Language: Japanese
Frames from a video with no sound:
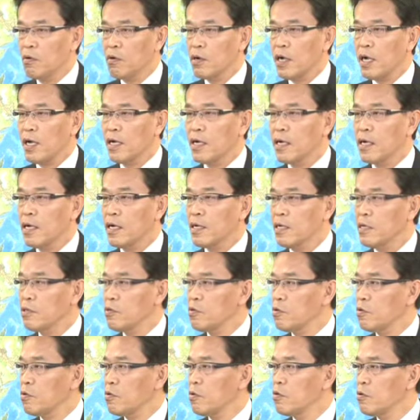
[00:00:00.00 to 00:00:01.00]
海外へ
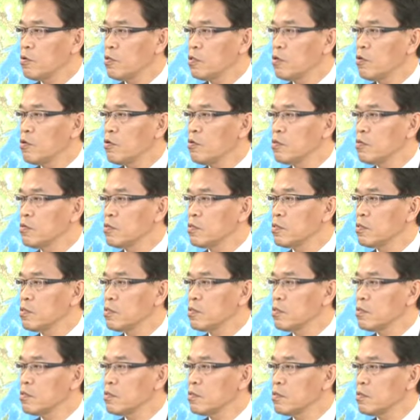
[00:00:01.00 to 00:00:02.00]
の日本
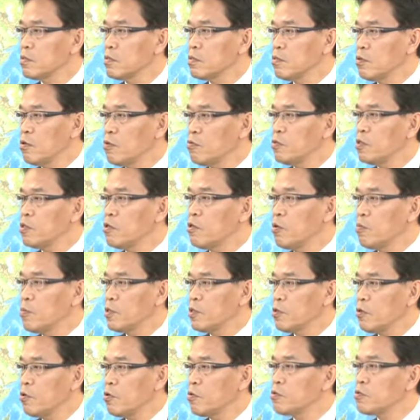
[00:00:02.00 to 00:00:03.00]
の売り込
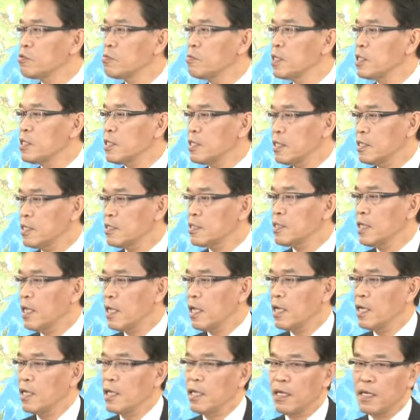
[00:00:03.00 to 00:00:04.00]
み等を含めてです
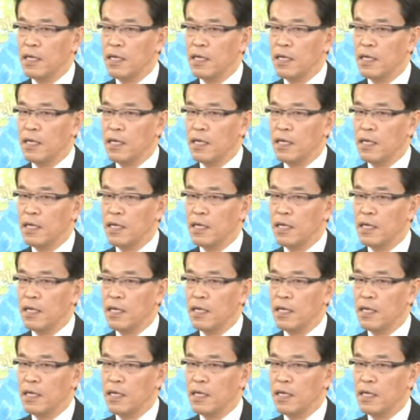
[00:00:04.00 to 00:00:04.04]
ね、